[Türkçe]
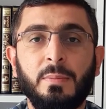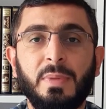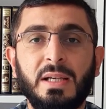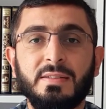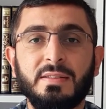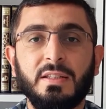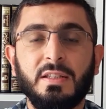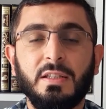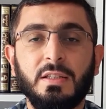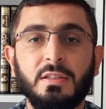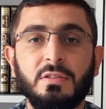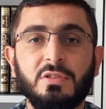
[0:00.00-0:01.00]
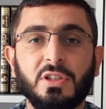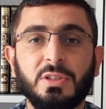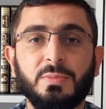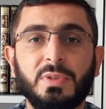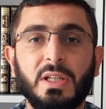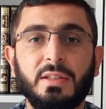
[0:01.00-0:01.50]
ben seni
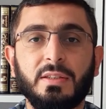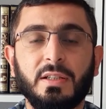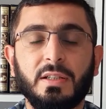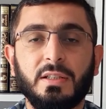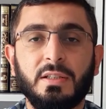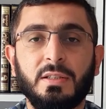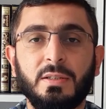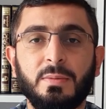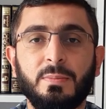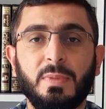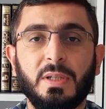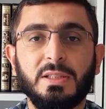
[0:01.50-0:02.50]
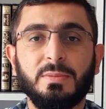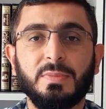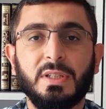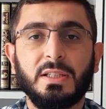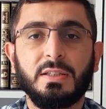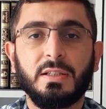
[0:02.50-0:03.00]
canımdan da,
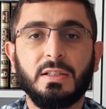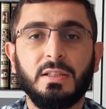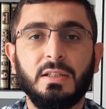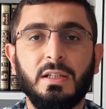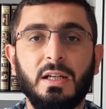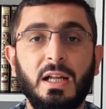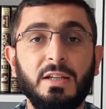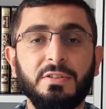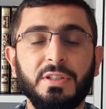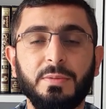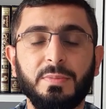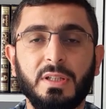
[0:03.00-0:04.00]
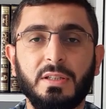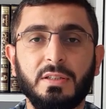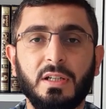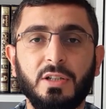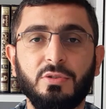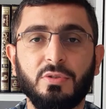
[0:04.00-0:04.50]
malımdan da, her şeyimden
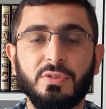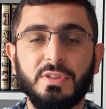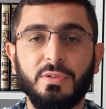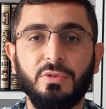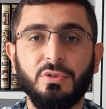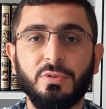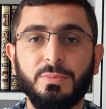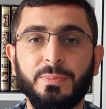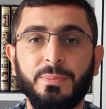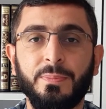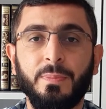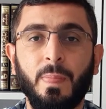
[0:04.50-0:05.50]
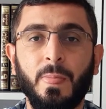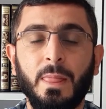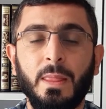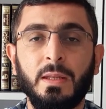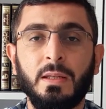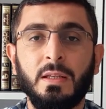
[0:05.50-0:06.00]
daha çok seviyorum.
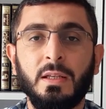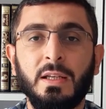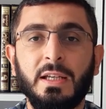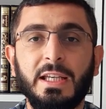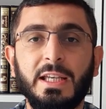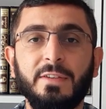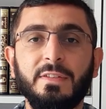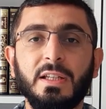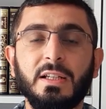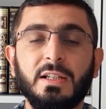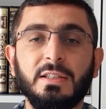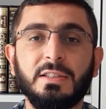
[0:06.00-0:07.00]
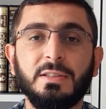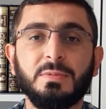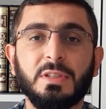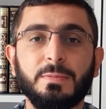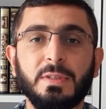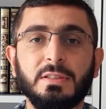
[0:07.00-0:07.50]
Evde kaldığım
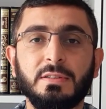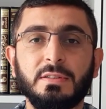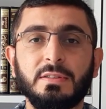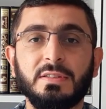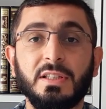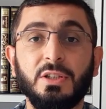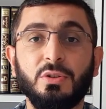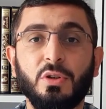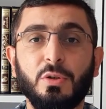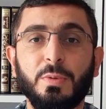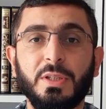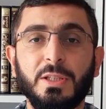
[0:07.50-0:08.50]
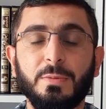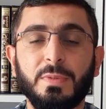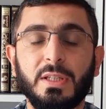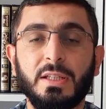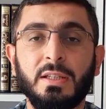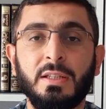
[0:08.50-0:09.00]
zaman seni
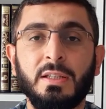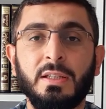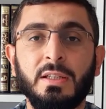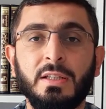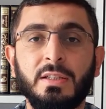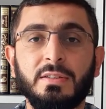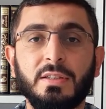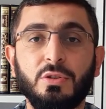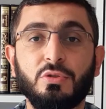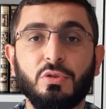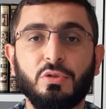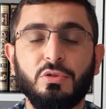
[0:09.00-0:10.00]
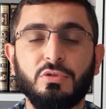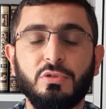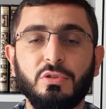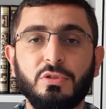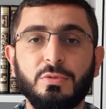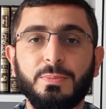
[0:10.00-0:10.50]
görmediğimde seni çok
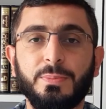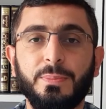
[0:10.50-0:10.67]
özlüyorum.